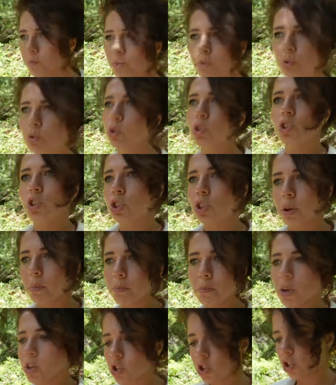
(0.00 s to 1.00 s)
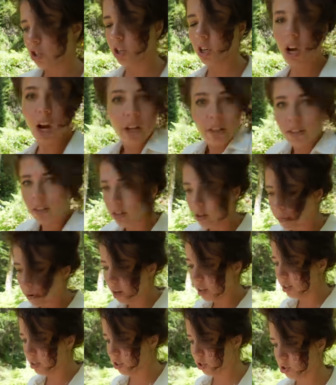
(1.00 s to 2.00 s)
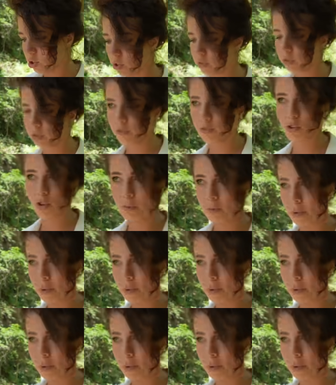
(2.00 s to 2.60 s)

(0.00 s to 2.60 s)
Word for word: путаешься, там мечешься, карта нормально нарисована, все